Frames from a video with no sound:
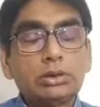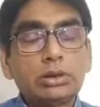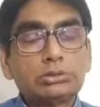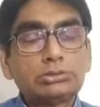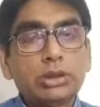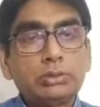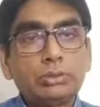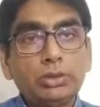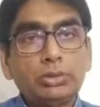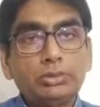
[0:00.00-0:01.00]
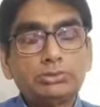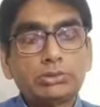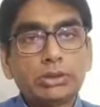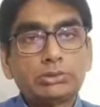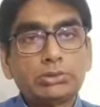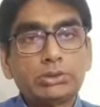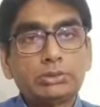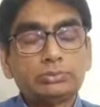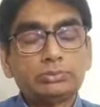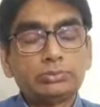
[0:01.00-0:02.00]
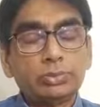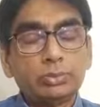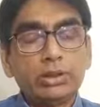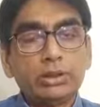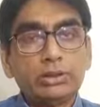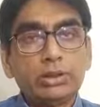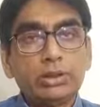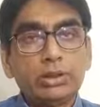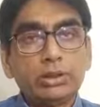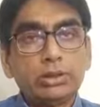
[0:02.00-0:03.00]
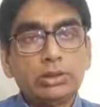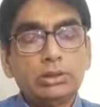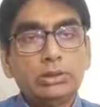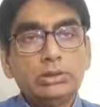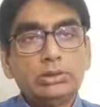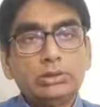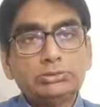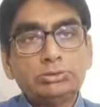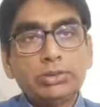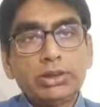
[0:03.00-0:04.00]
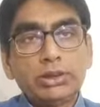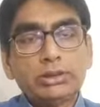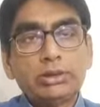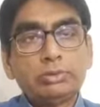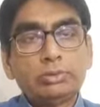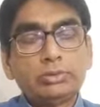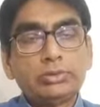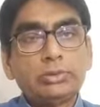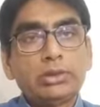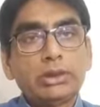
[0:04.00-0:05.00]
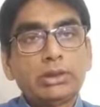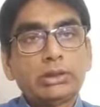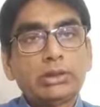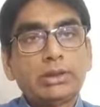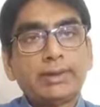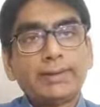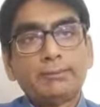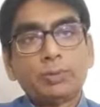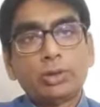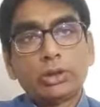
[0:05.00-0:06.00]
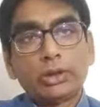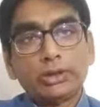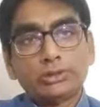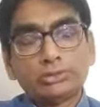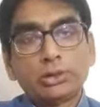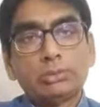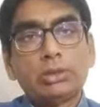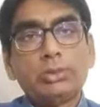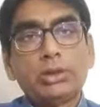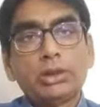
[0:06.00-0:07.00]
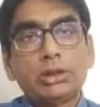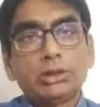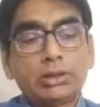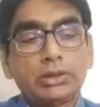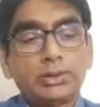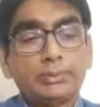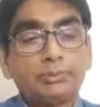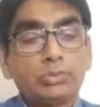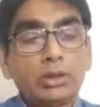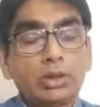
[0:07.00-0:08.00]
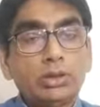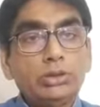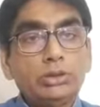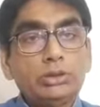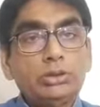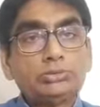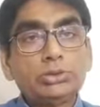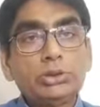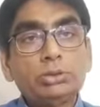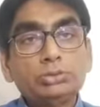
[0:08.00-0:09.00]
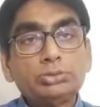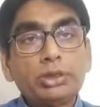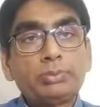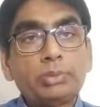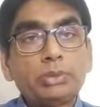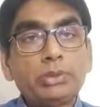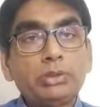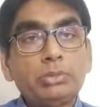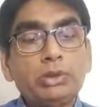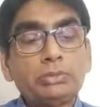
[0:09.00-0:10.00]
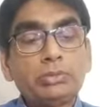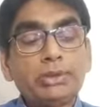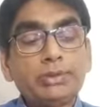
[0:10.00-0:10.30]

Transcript: असहाबुलनबी वसल्लम वो बयान की है जिसमें अहद नबूवत भी आ जाता है और अहद साहबा भी आ जाता है इसके दूसरे पोर्शन में हमने